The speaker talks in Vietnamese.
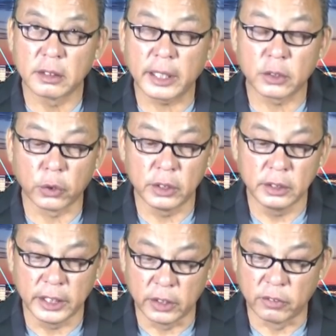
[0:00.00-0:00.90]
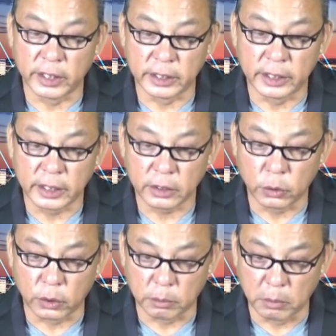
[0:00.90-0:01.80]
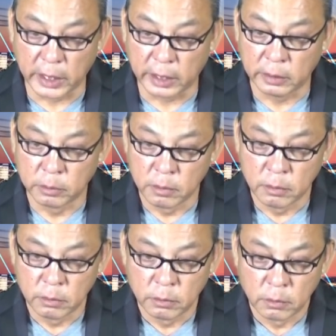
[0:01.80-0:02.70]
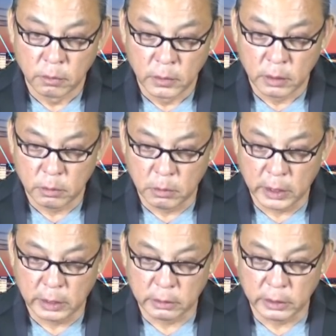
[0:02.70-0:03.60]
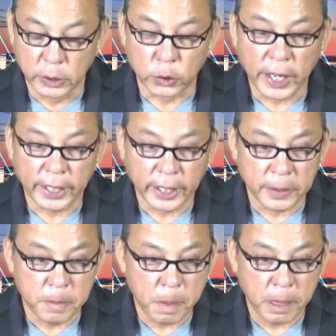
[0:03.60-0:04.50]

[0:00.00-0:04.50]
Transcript: rắc rối nhiều về những cái cuộc mà mà điều tra này